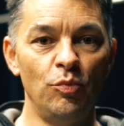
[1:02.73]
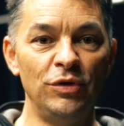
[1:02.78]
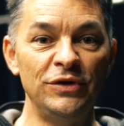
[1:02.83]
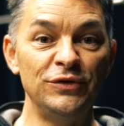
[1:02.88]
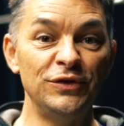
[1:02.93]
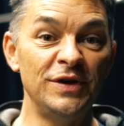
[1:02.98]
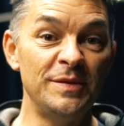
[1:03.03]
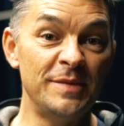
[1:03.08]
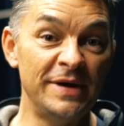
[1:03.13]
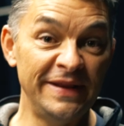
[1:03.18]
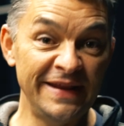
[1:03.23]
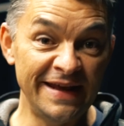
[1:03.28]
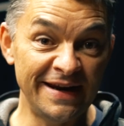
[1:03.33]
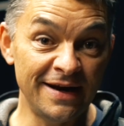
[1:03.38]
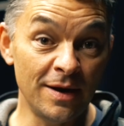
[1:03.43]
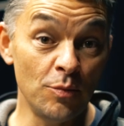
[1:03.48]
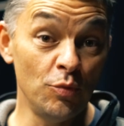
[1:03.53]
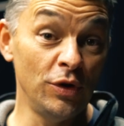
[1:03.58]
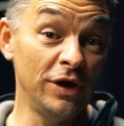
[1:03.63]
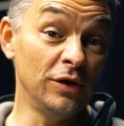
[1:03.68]
bueno, de
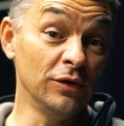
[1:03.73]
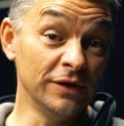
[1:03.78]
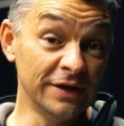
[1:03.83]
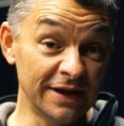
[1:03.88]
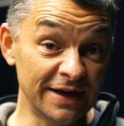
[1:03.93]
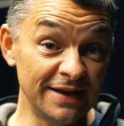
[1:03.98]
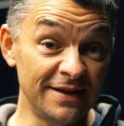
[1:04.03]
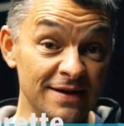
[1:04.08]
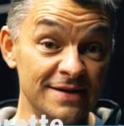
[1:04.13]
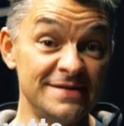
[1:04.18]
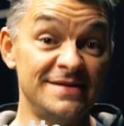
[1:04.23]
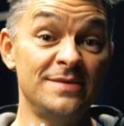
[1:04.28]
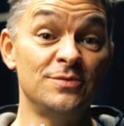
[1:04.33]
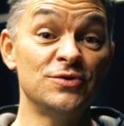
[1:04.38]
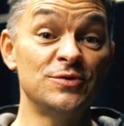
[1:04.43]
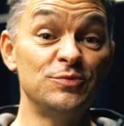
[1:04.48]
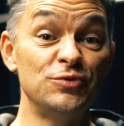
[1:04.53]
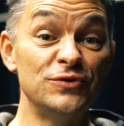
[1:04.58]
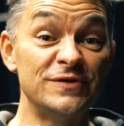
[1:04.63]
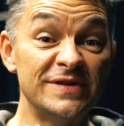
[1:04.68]
manera muy concreta,
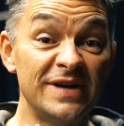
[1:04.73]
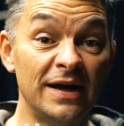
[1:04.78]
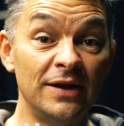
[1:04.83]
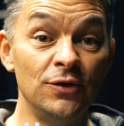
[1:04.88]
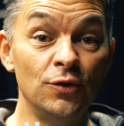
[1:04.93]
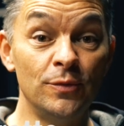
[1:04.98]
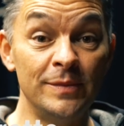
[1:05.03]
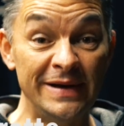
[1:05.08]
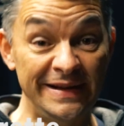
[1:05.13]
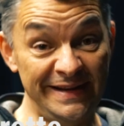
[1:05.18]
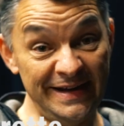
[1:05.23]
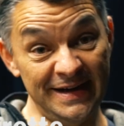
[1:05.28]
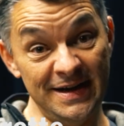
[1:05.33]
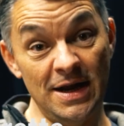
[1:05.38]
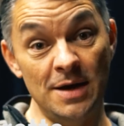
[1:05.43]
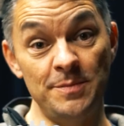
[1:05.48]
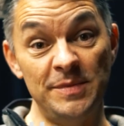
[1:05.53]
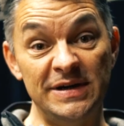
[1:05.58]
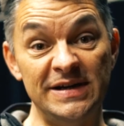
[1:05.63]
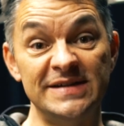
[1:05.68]
estamos buscando
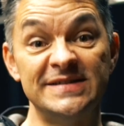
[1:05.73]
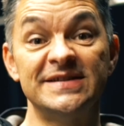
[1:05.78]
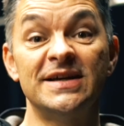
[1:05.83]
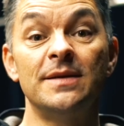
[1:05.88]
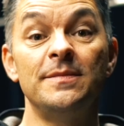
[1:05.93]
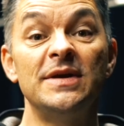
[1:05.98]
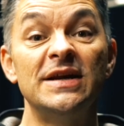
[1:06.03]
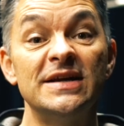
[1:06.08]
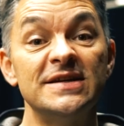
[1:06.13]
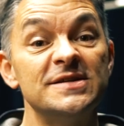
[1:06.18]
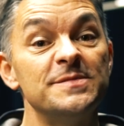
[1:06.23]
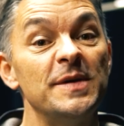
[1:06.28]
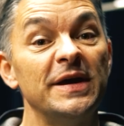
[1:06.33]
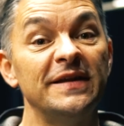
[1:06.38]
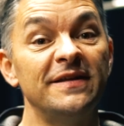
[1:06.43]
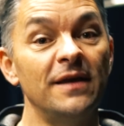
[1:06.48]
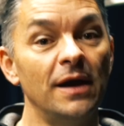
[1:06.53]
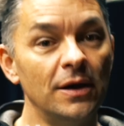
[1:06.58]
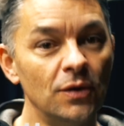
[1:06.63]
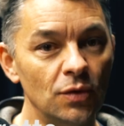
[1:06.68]
material para escribir el
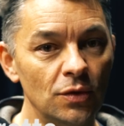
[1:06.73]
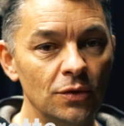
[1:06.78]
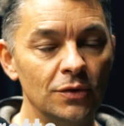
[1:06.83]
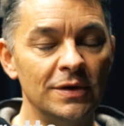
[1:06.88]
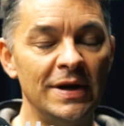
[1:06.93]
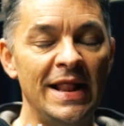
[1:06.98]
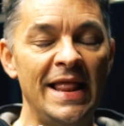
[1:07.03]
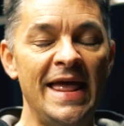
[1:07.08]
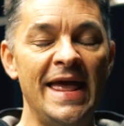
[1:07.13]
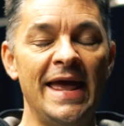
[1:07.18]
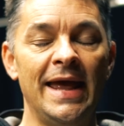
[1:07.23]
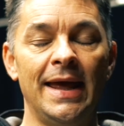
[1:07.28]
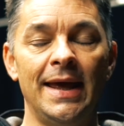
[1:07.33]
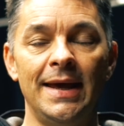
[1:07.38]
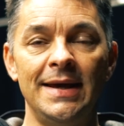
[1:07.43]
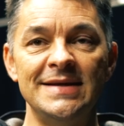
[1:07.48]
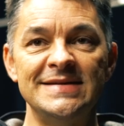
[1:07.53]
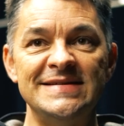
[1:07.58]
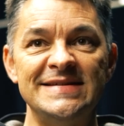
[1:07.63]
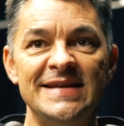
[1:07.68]
espectáculo
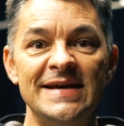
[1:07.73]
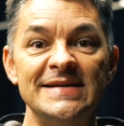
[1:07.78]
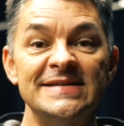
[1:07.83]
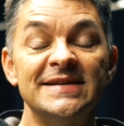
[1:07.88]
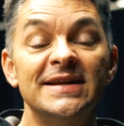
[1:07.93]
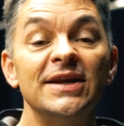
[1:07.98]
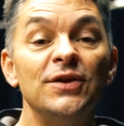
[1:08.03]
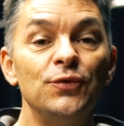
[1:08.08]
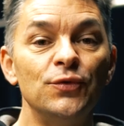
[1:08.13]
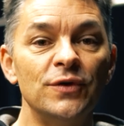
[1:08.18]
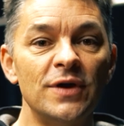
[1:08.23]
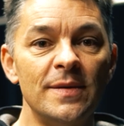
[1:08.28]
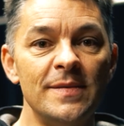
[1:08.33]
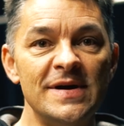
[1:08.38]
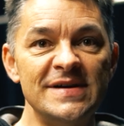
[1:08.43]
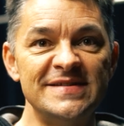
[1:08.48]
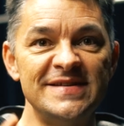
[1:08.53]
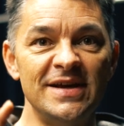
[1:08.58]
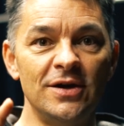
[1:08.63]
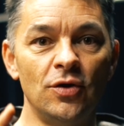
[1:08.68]
esta escritura
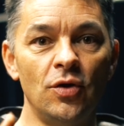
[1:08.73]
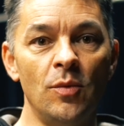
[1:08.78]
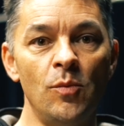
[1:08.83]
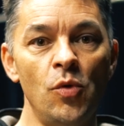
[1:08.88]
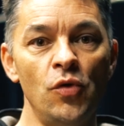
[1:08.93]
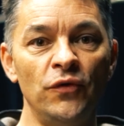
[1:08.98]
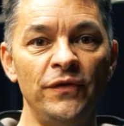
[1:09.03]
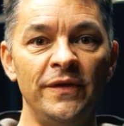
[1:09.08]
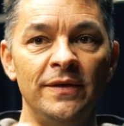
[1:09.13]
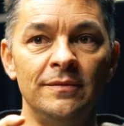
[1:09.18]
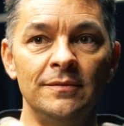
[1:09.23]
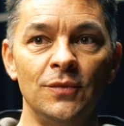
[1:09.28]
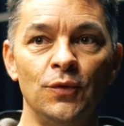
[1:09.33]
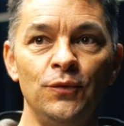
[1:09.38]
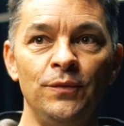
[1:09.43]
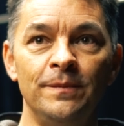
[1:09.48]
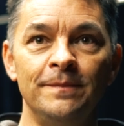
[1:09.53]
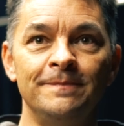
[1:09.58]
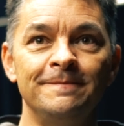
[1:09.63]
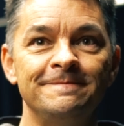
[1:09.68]
va a ser como
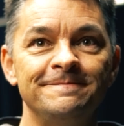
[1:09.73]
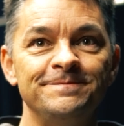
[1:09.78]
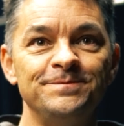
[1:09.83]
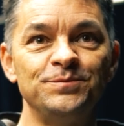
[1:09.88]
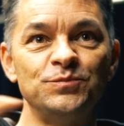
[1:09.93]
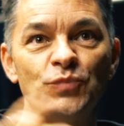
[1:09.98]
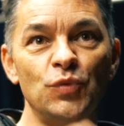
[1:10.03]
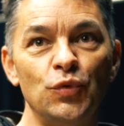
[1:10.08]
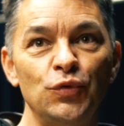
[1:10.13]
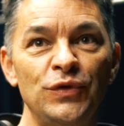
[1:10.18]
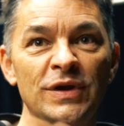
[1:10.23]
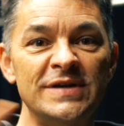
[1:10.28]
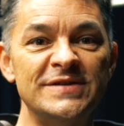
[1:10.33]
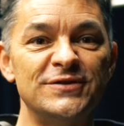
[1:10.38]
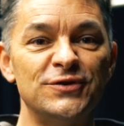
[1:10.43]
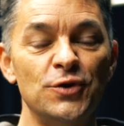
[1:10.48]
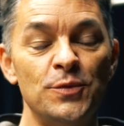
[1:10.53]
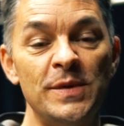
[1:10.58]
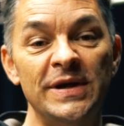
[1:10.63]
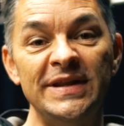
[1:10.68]
una
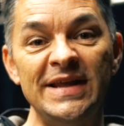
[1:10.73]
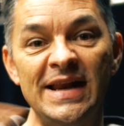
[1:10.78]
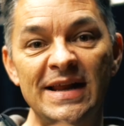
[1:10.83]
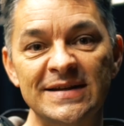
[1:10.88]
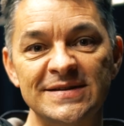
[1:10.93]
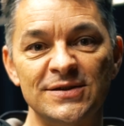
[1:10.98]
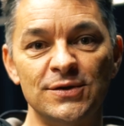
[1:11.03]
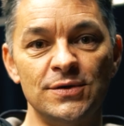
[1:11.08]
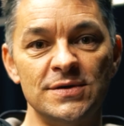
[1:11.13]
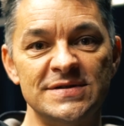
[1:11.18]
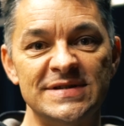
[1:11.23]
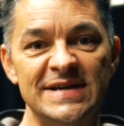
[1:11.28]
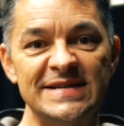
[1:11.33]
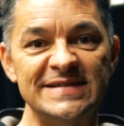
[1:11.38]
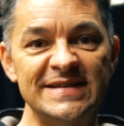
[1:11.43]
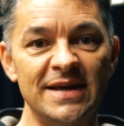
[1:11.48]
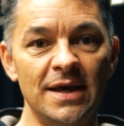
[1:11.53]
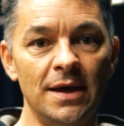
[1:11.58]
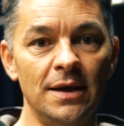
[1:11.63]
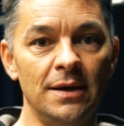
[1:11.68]
suma de las
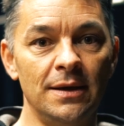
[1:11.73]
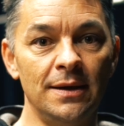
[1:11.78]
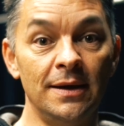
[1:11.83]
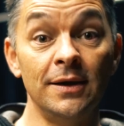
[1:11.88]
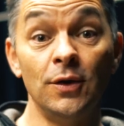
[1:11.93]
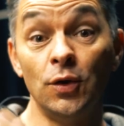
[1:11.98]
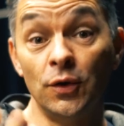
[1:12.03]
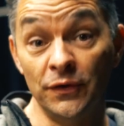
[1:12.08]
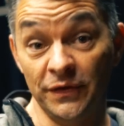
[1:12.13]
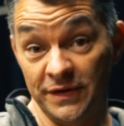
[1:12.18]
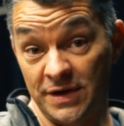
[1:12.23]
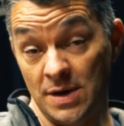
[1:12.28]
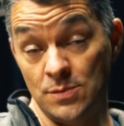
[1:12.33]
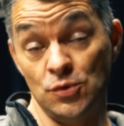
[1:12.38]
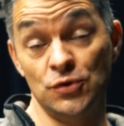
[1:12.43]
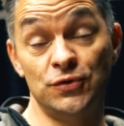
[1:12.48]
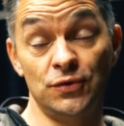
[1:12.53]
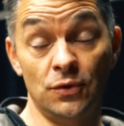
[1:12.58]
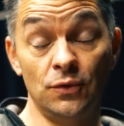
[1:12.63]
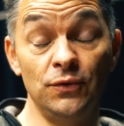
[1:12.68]
cosas que
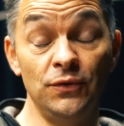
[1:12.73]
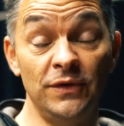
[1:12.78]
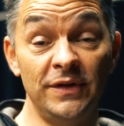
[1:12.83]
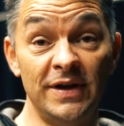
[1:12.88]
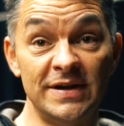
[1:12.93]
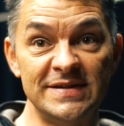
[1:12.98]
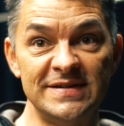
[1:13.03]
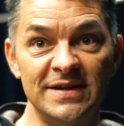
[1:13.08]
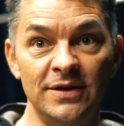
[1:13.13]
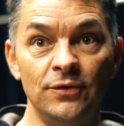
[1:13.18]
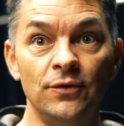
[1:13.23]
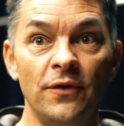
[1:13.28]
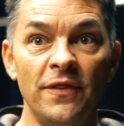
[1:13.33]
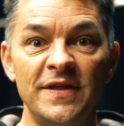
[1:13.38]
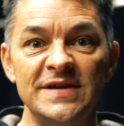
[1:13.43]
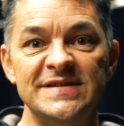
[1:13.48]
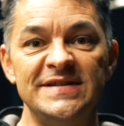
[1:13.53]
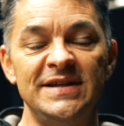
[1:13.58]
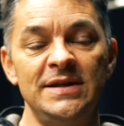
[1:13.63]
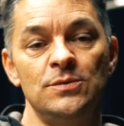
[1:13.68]
encontramos juntas.
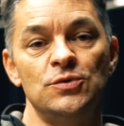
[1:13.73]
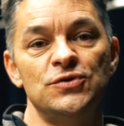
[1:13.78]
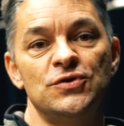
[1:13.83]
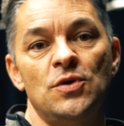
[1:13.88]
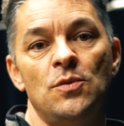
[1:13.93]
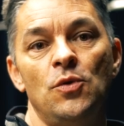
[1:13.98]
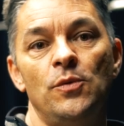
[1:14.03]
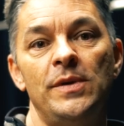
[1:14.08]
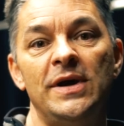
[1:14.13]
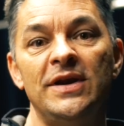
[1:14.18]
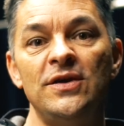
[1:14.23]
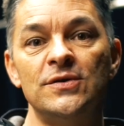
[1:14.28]
Entonces tenemos como